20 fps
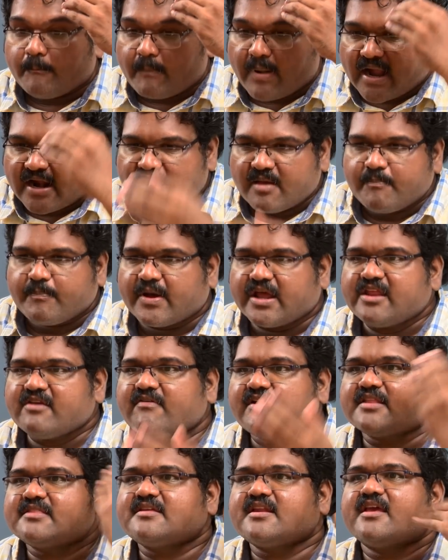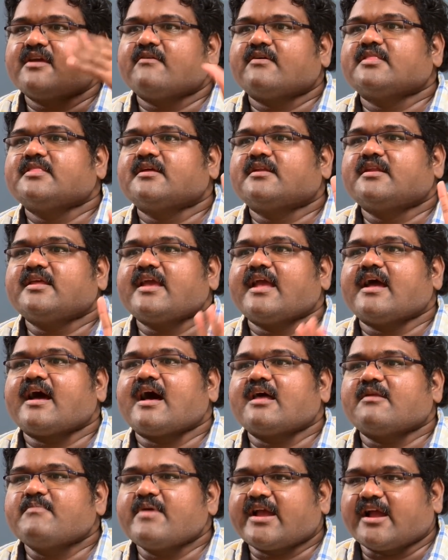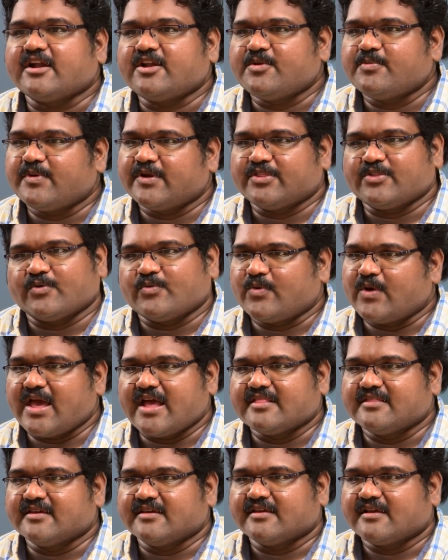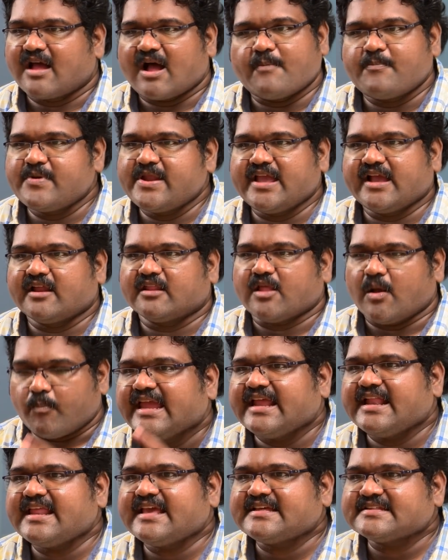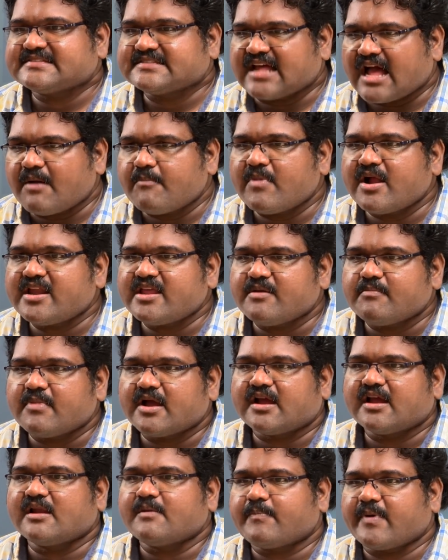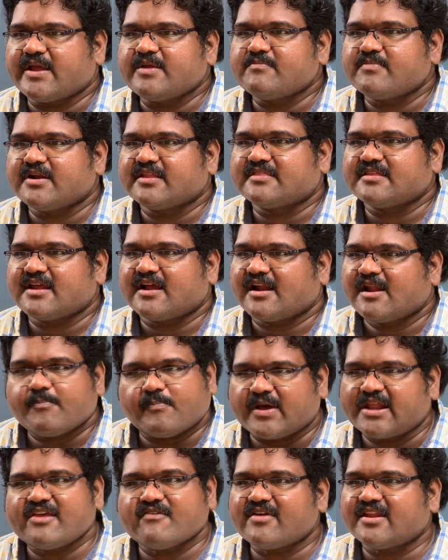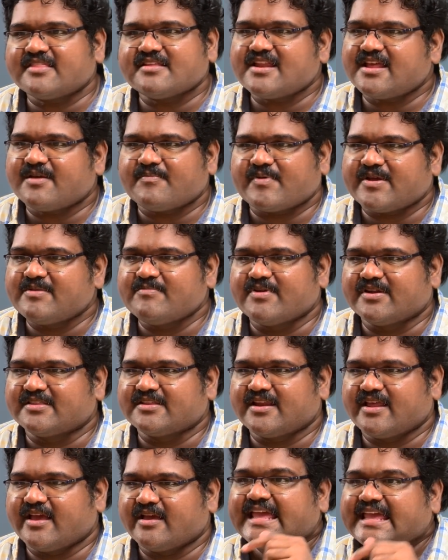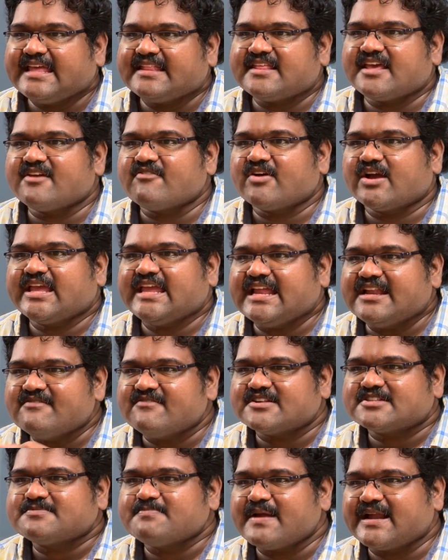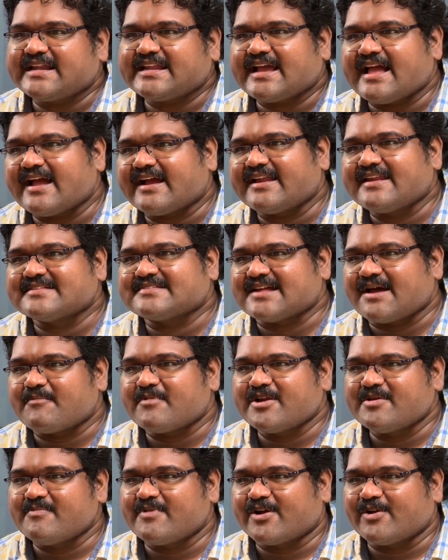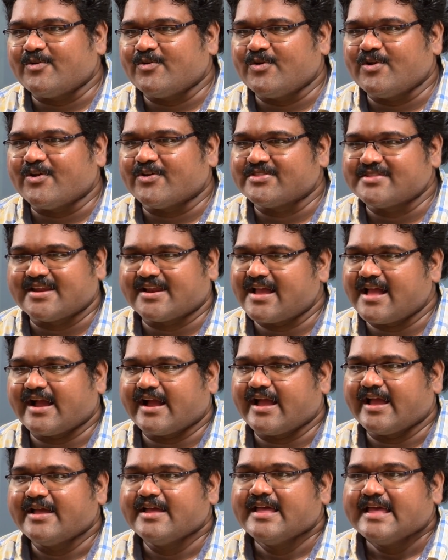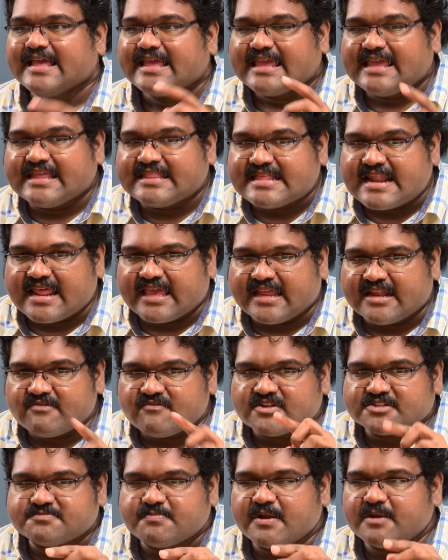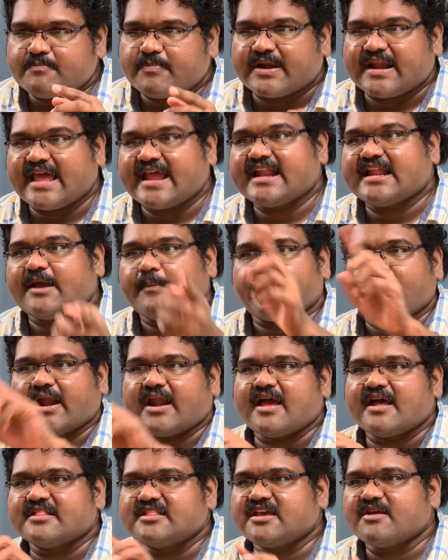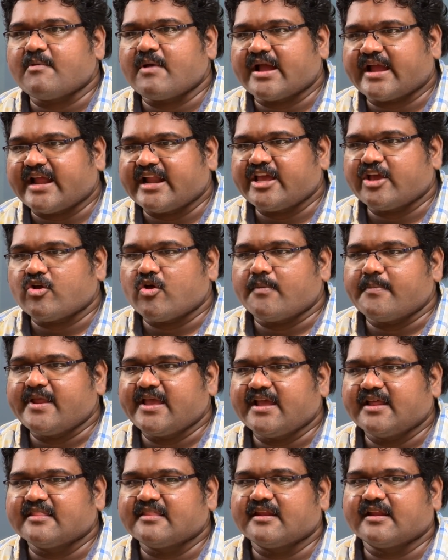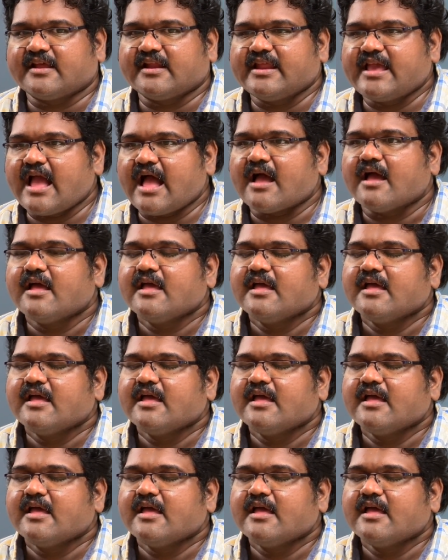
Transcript: பண பரிவர்த்தனையை வந்துட்டு யாருமே கட்டுப்படுத்தக்கூடாது அப்படிங்கிறதா இன்னைக்கு சாமானிய மக்கள் பயன்படுத்துகிறாங்கன்னா பரிவர்த்தனைக்கு பயன்படுத்தலையே இதை இவங்க இன்வெஸ்ட்மெண்ட்டுக்காக இல்லை சாமானிய மக்கள் உள்ளே வந்திருக்காங்க இதில் இன்வெஸ்ட்மெண்ட் பண்ணால் எனக்கு பணம் அதிகமாக கிடைக்கும் அப்படிங்கிறது இருக்கு இல்லையா